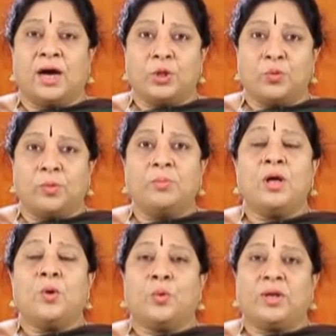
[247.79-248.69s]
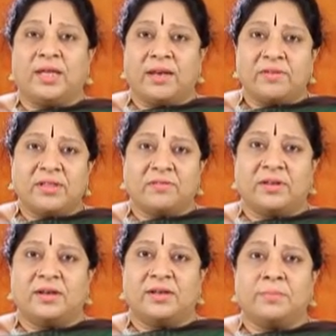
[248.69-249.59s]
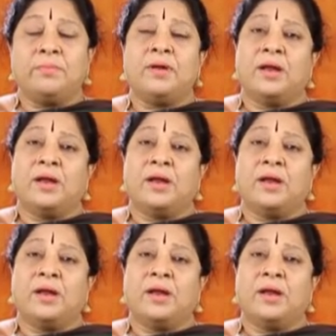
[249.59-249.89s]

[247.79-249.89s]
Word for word: அதுவும் ஒரு இருபது வருடம்